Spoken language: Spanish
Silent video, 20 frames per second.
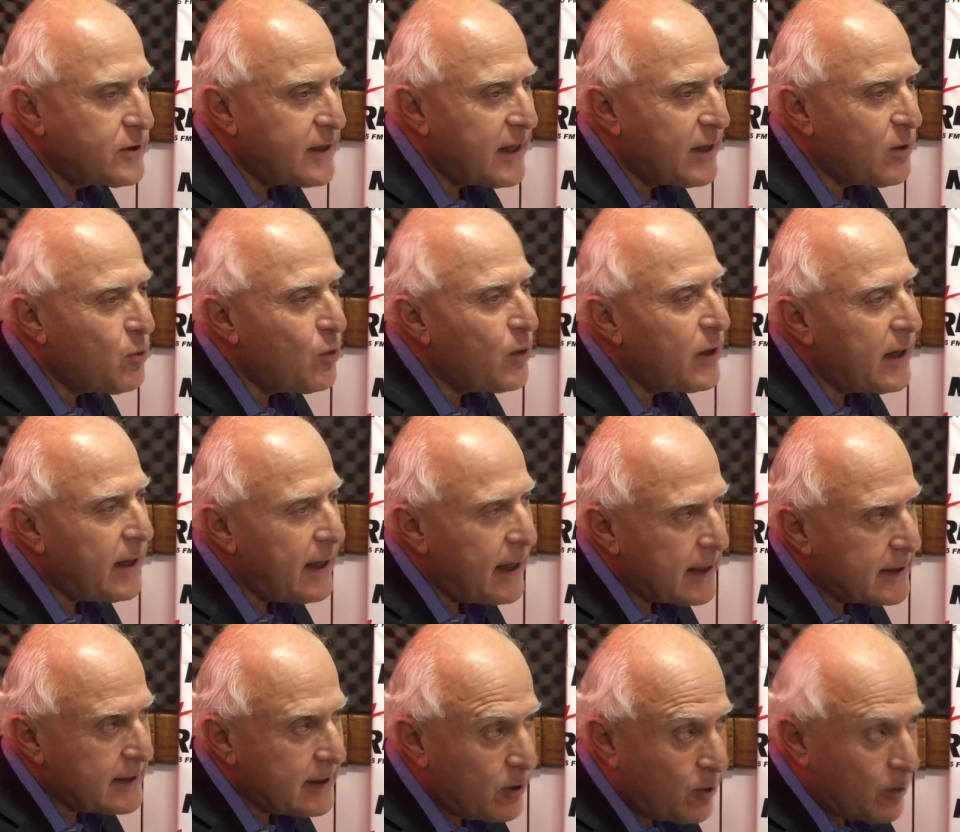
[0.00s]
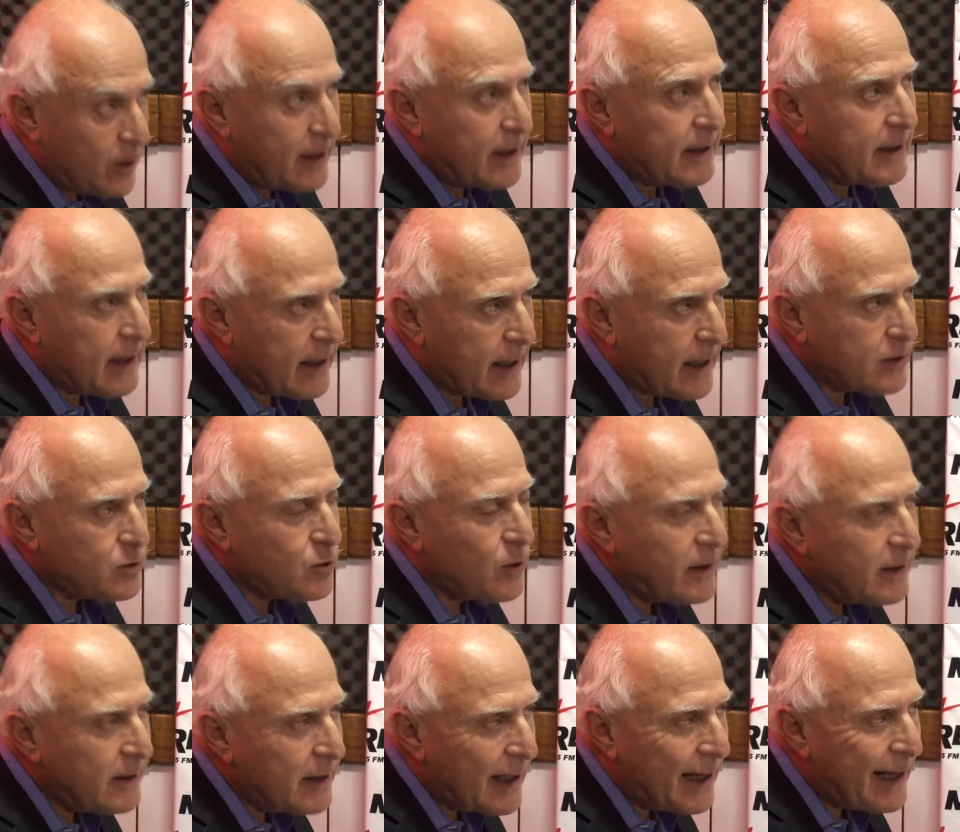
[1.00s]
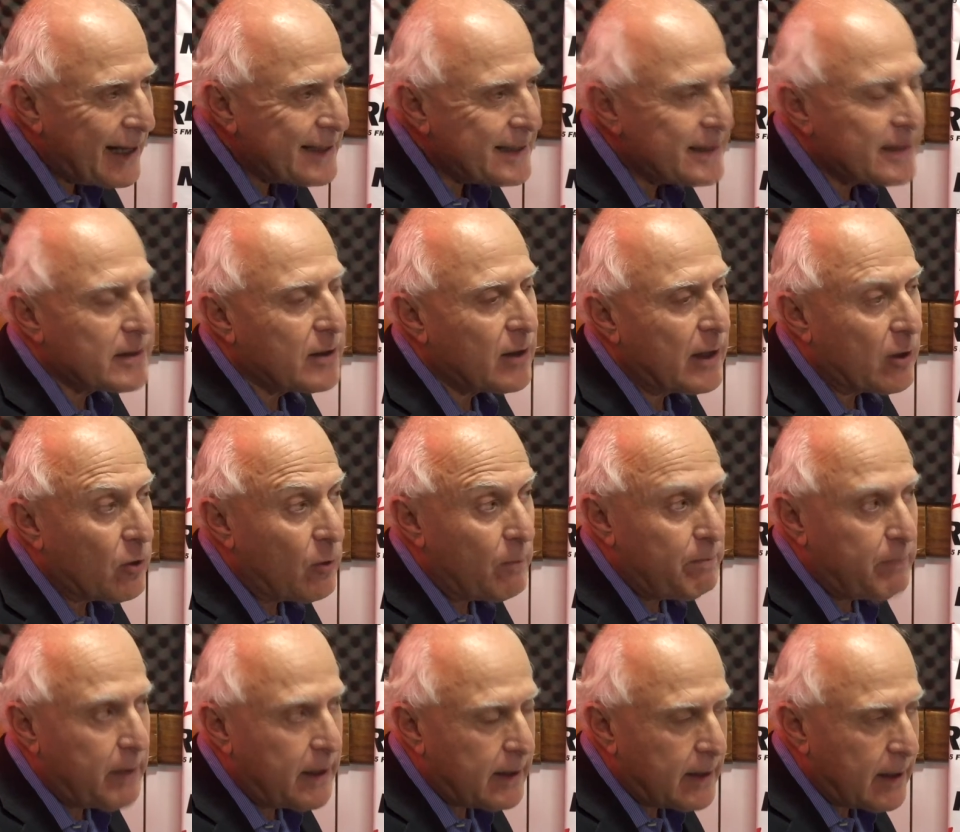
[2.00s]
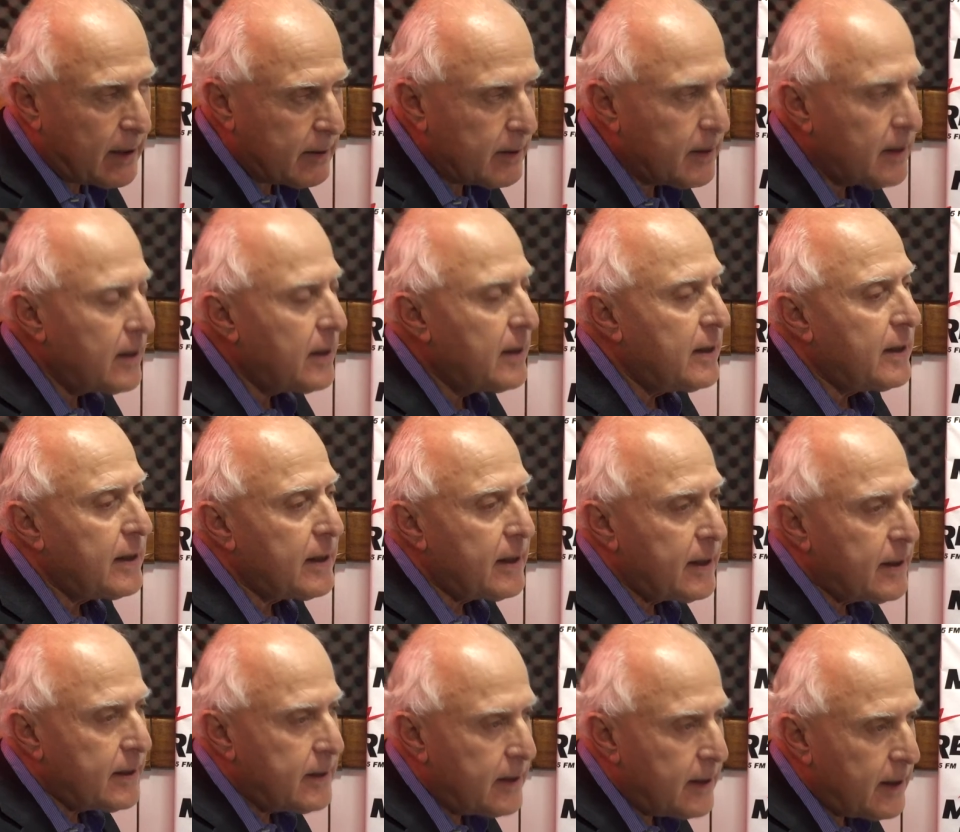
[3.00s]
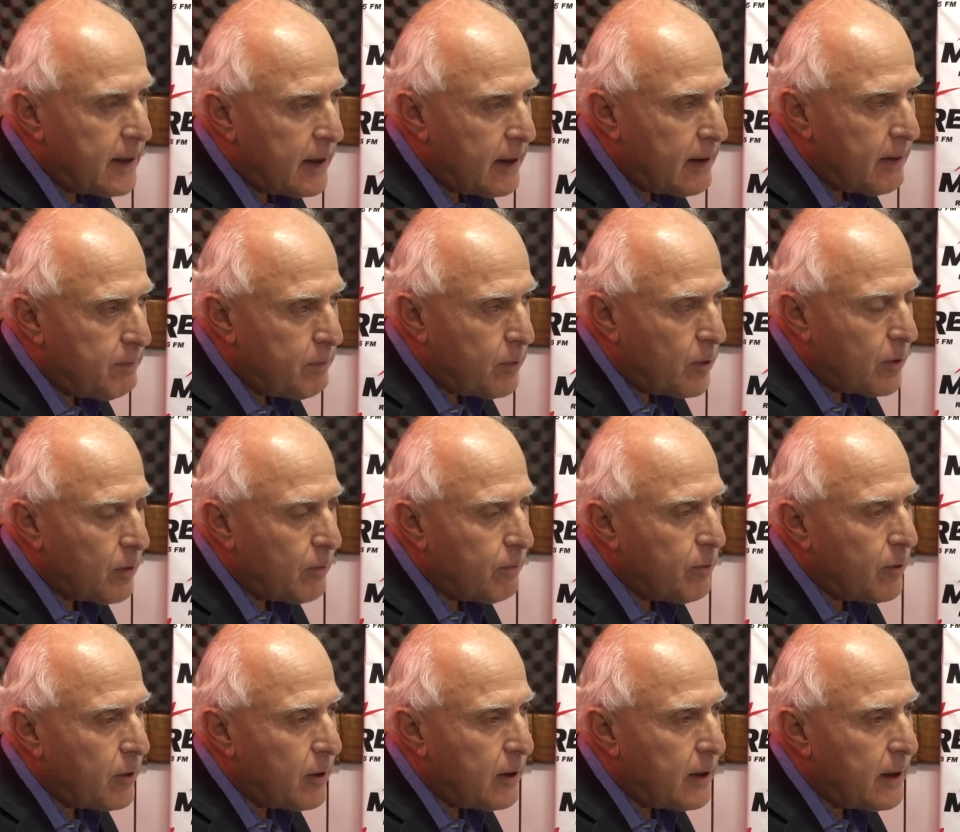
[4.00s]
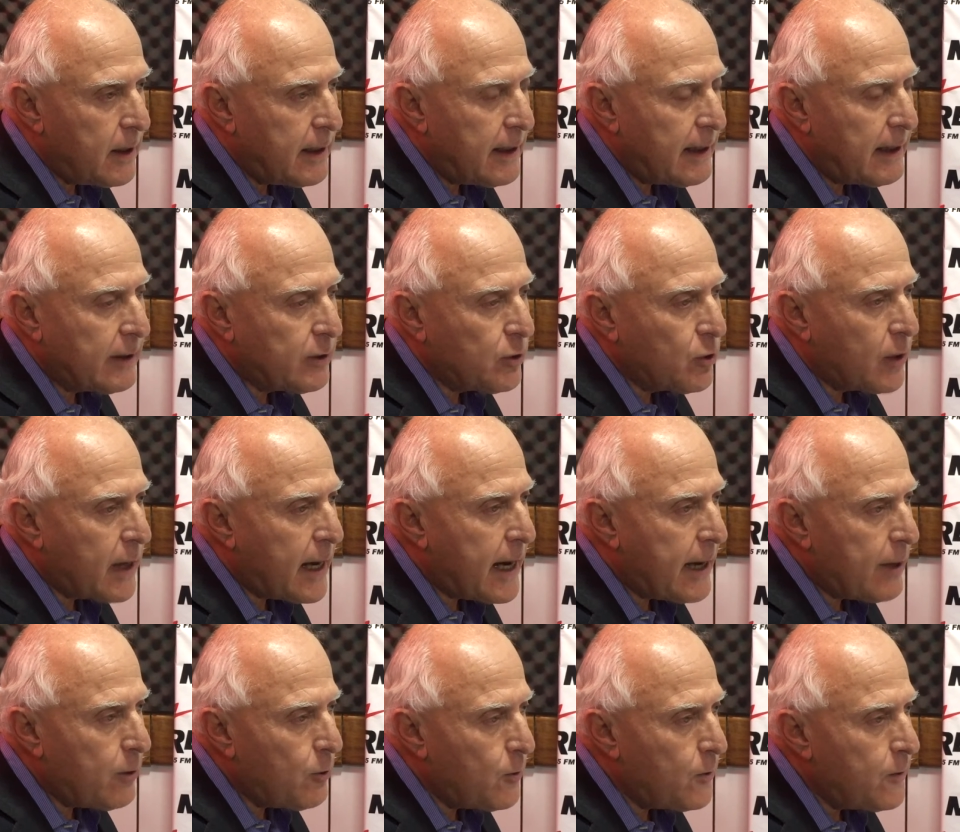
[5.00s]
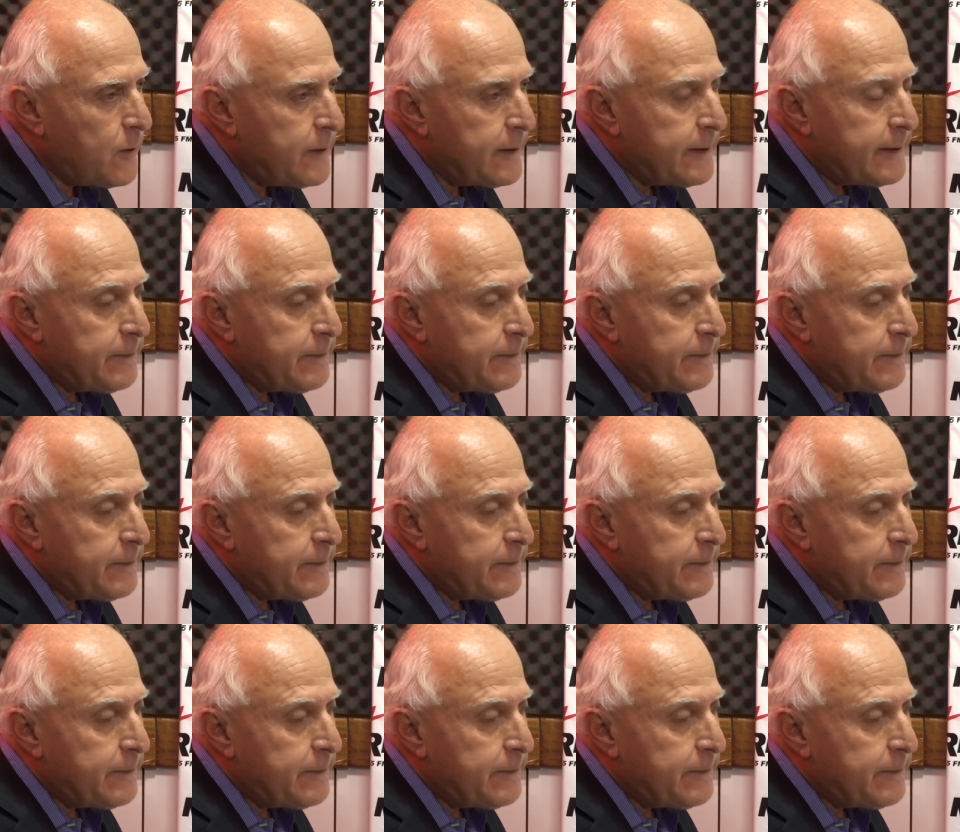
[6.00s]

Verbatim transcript: escuderías, sino que en este caso hay tres que compiten este, por, el electorado.